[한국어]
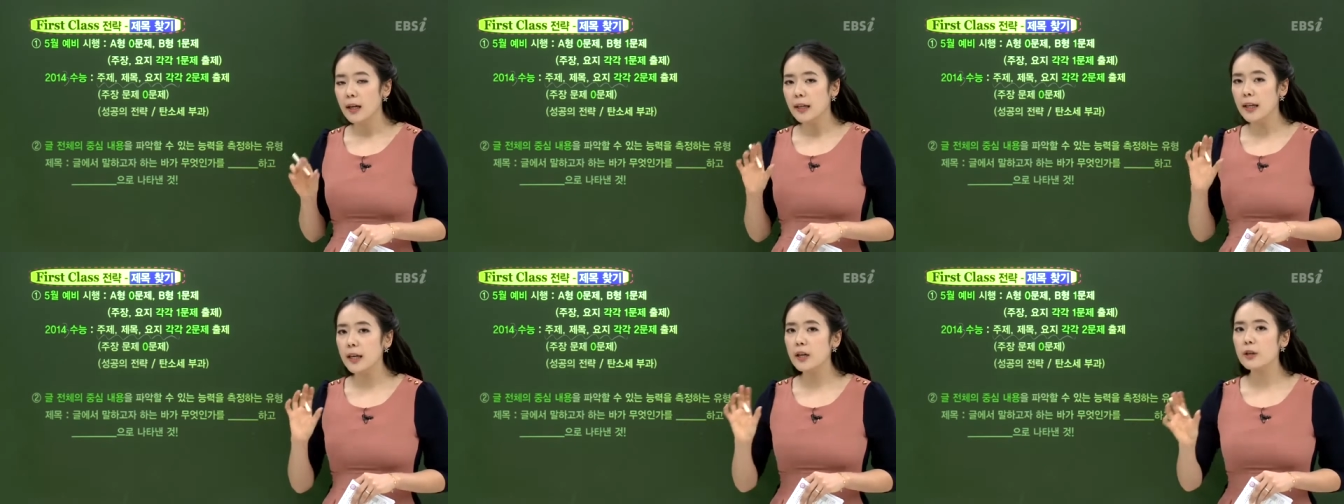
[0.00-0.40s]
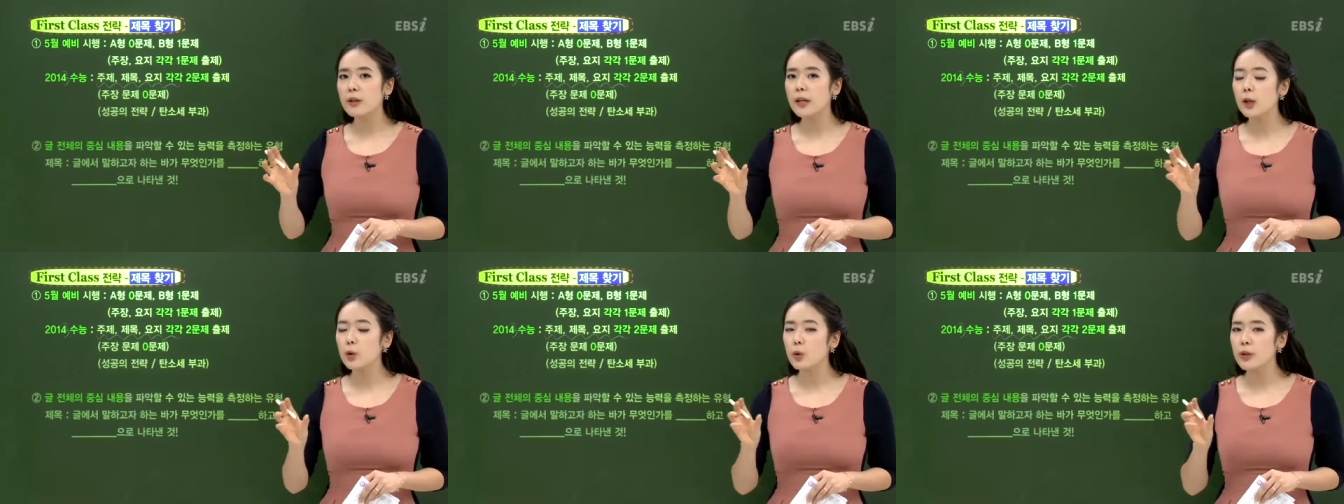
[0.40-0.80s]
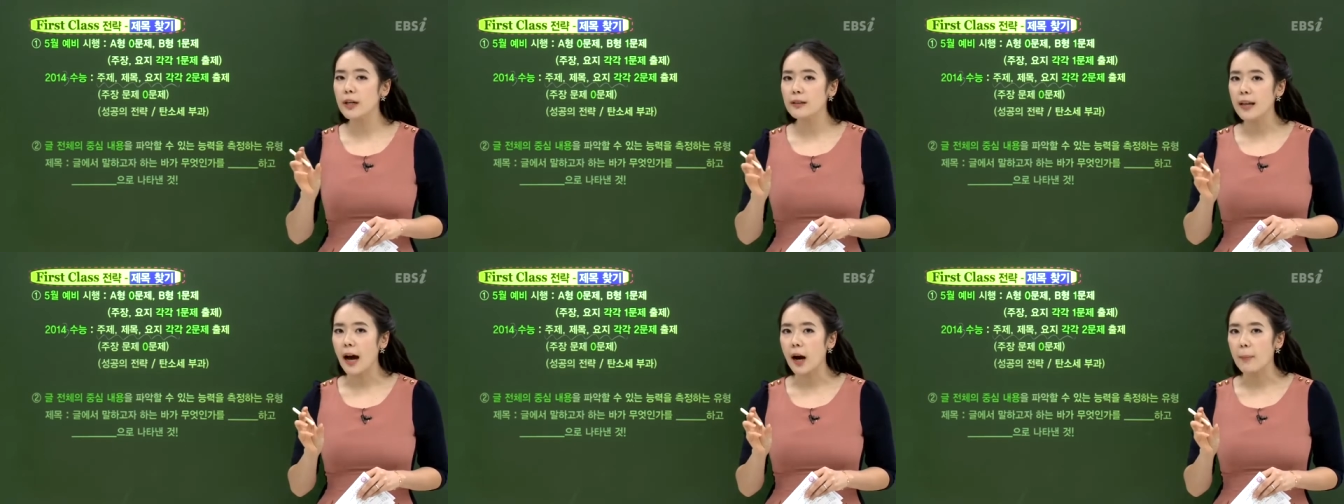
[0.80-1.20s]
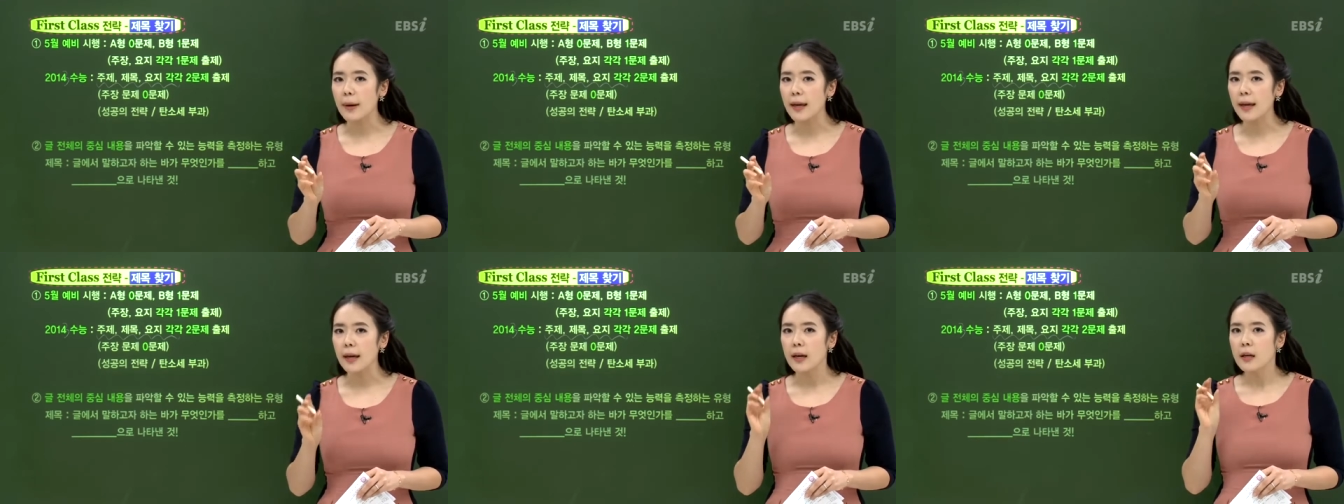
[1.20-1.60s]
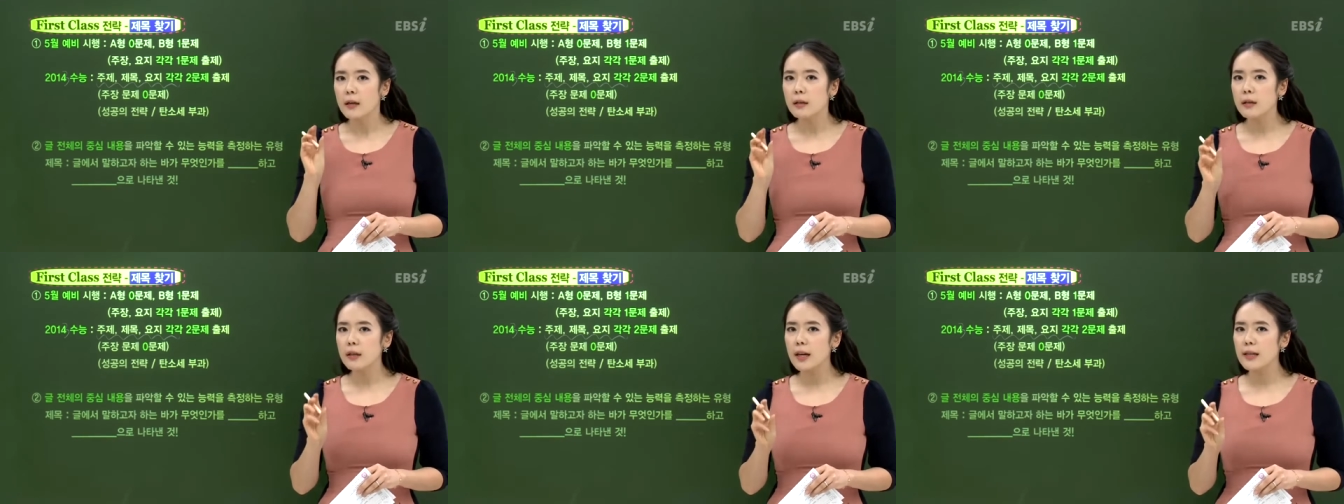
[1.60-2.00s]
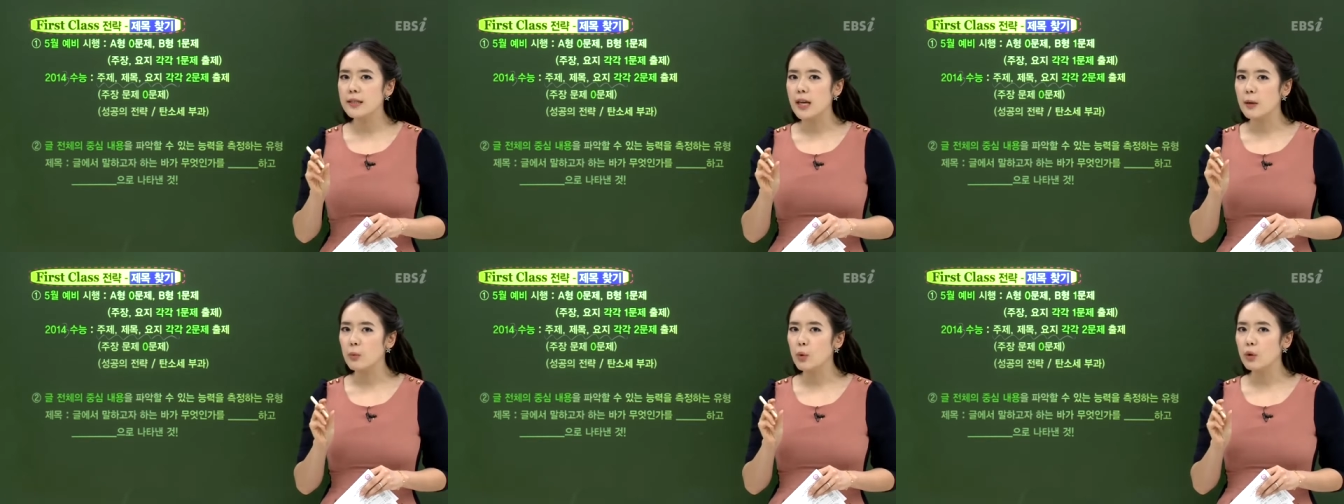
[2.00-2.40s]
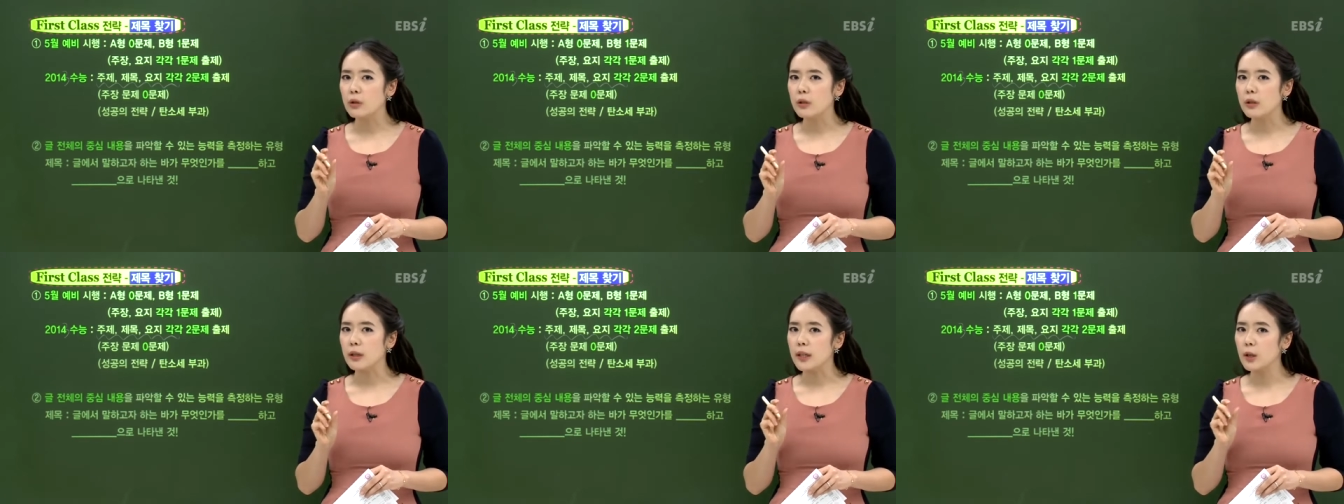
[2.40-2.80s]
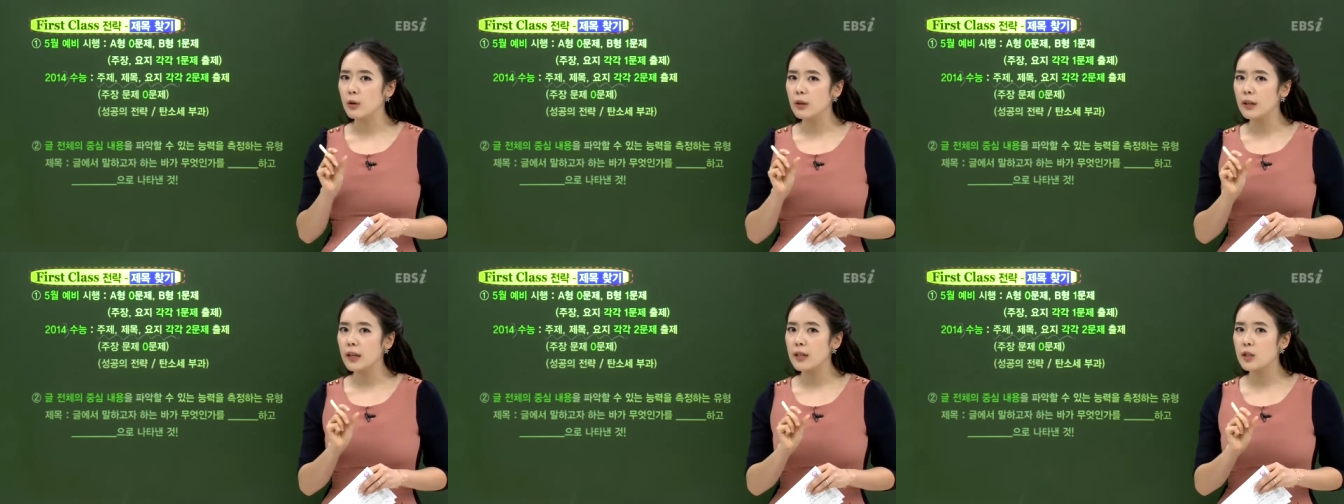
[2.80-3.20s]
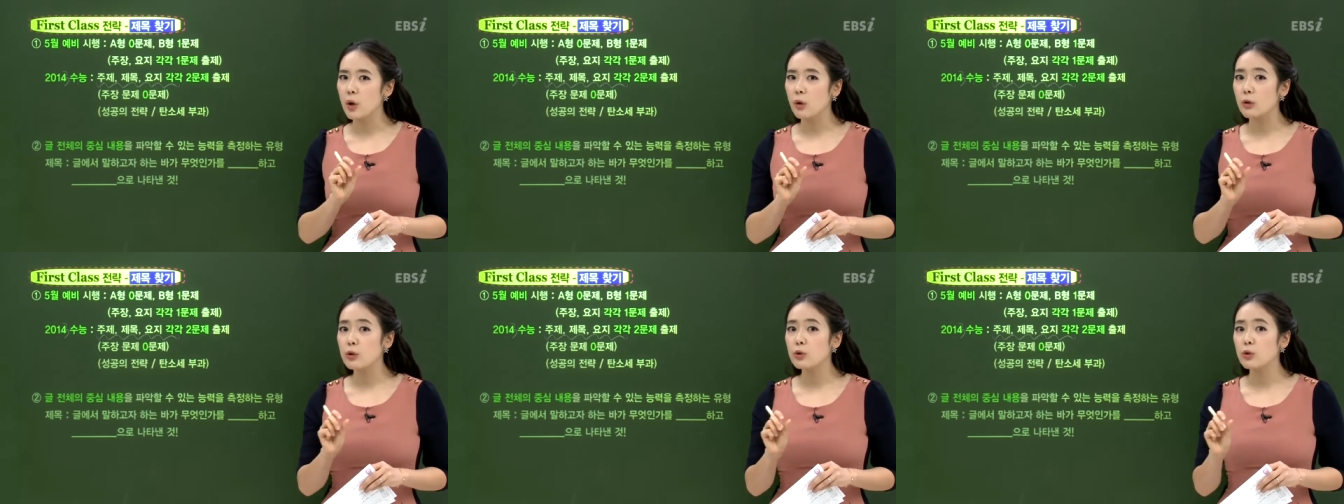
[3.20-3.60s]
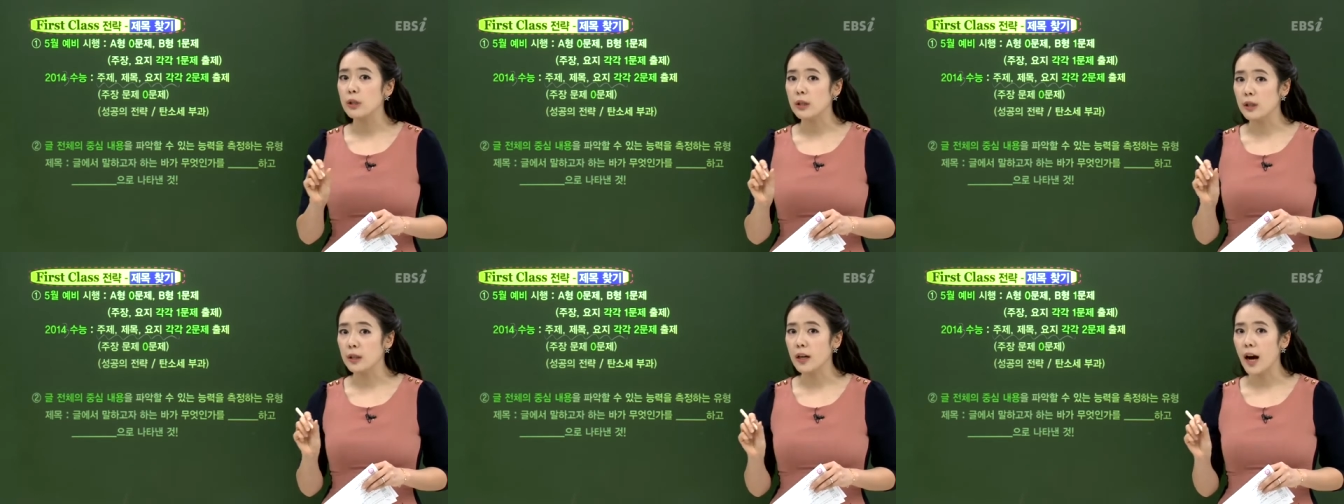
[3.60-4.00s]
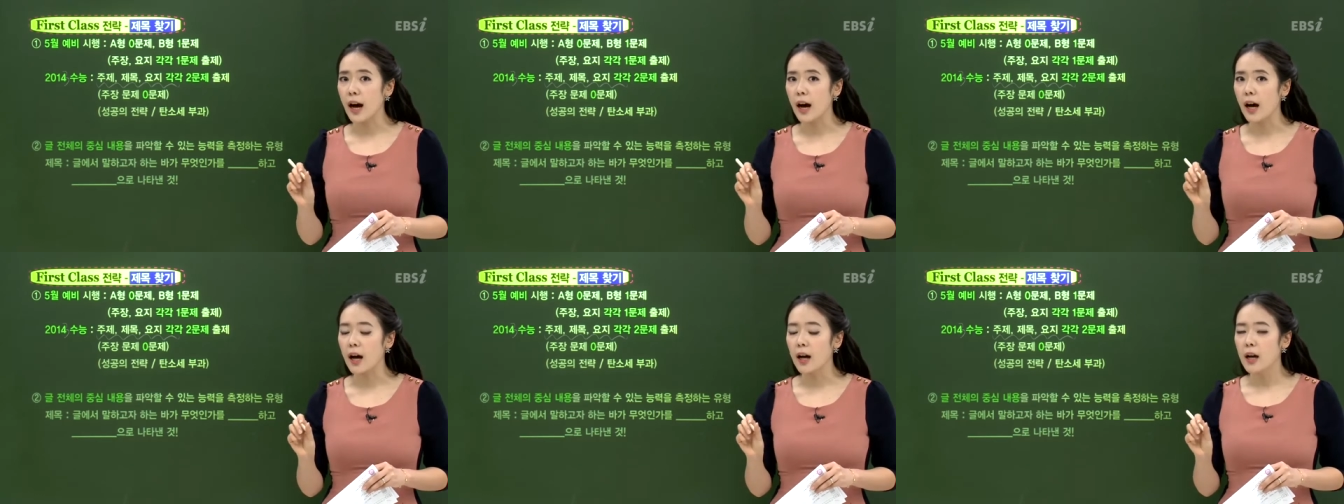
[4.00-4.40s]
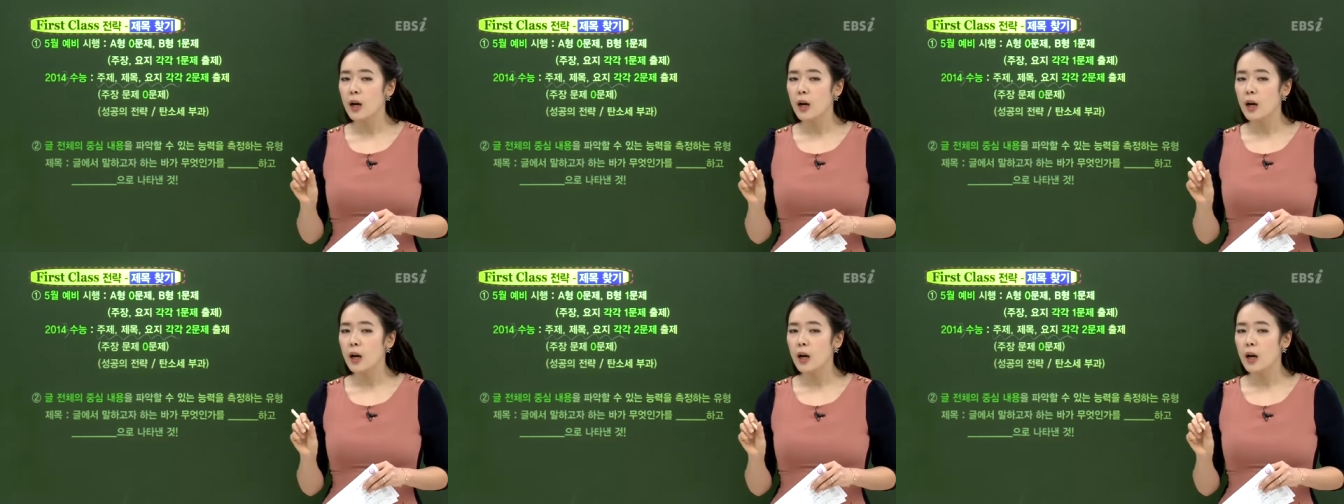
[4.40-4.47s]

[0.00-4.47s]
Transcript: 이 글을 읽고 난 다음에 글의 제목을 이렇게 적을 수 있는가